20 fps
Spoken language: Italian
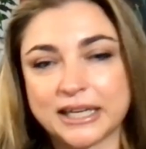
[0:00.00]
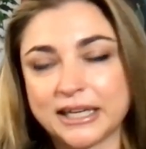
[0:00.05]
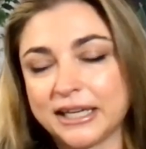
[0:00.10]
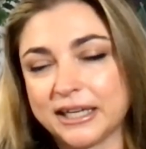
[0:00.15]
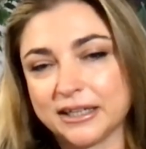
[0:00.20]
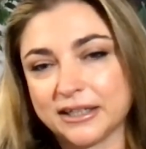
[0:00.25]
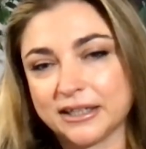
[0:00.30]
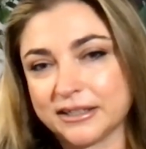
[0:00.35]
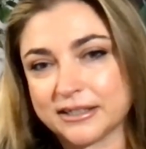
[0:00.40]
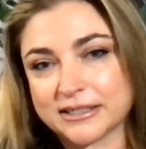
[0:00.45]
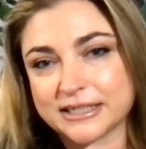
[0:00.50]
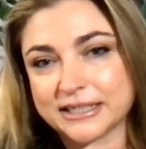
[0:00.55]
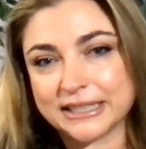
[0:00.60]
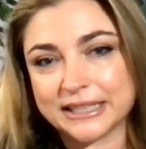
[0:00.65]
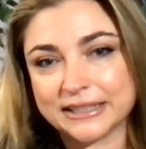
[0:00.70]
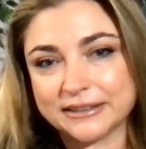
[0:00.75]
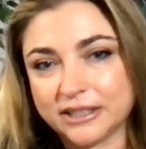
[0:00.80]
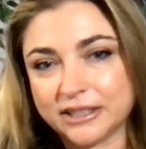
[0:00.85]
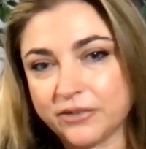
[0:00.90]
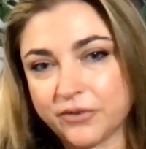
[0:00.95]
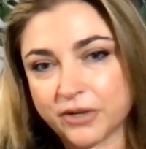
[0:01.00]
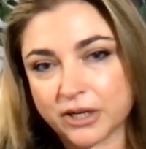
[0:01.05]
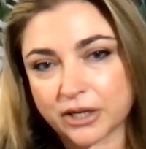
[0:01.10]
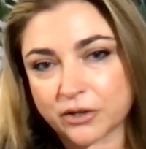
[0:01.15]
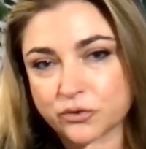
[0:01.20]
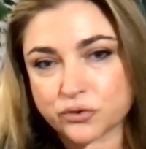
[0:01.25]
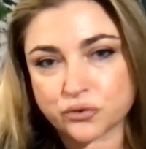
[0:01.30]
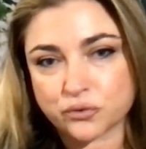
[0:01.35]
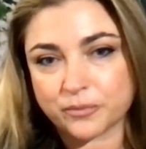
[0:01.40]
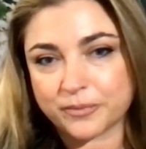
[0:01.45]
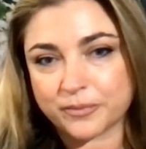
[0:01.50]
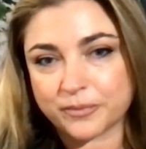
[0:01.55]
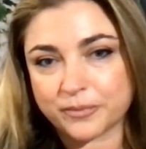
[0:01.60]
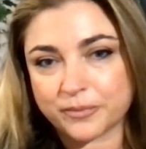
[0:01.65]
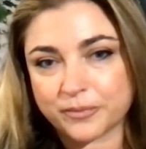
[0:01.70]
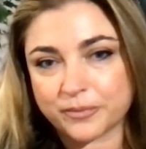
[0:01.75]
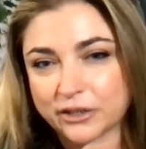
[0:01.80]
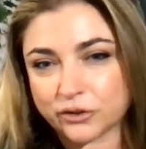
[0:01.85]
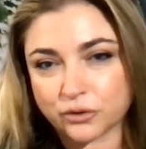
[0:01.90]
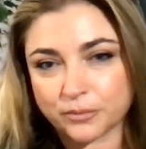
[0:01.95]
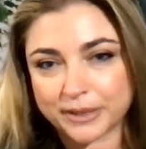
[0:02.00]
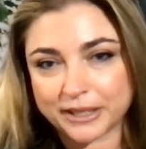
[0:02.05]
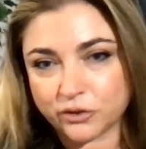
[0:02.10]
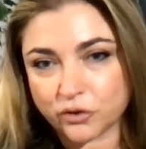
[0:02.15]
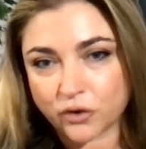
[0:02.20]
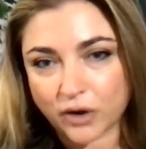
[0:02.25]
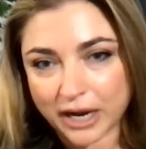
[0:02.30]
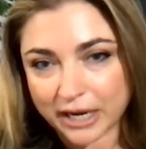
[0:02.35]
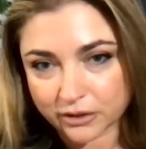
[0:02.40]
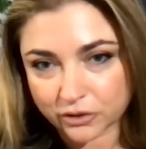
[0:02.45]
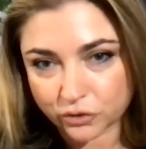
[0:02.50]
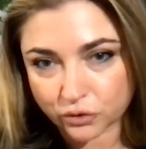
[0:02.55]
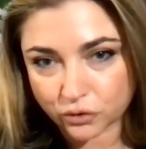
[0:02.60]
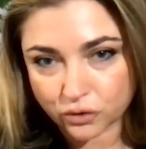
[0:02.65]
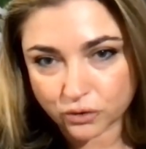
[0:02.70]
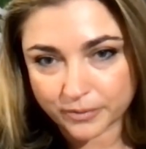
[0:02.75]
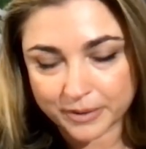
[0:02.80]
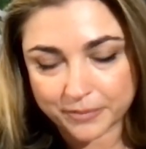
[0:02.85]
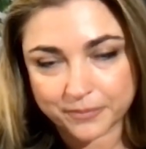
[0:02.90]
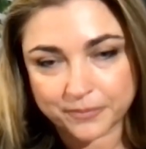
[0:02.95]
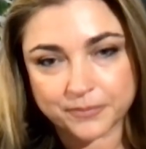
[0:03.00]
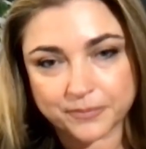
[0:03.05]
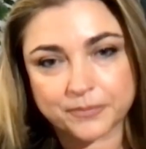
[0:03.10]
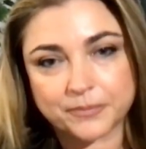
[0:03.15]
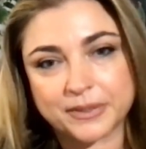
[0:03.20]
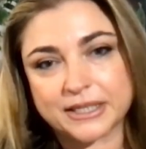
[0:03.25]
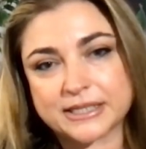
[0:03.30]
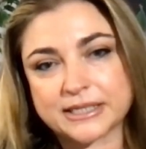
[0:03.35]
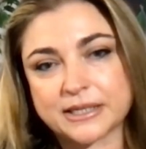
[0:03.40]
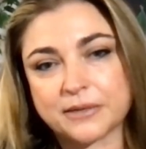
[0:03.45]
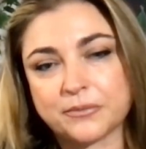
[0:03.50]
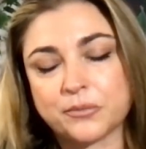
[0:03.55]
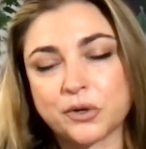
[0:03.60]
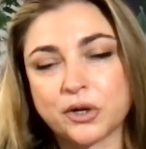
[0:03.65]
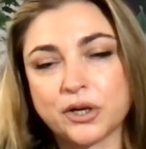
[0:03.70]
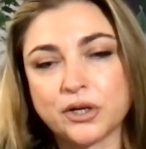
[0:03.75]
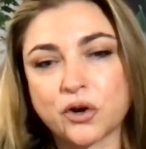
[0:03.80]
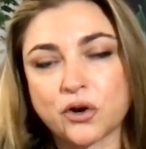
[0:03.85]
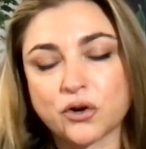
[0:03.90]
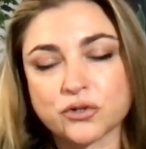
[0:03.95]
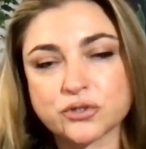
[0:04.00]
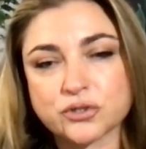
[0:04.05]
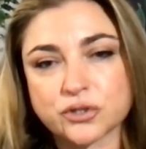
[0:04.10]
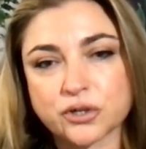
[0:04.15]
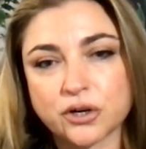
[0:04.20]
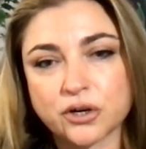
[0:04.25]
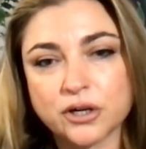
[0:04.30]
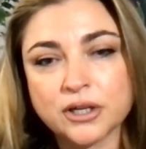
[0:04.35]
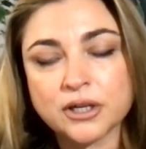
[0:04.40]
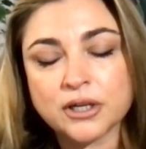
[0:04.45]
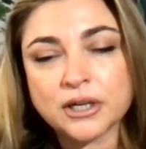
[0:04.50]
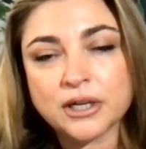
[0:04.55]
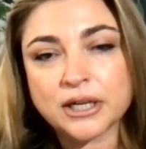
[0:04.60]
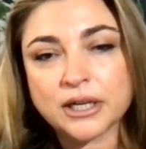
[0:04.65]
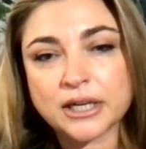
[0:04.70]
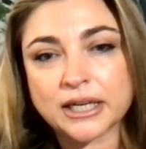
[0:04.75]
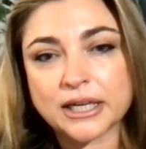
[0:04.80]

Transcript: che eh, si identificano su un mercato medio-alto come per esempio è il nostro,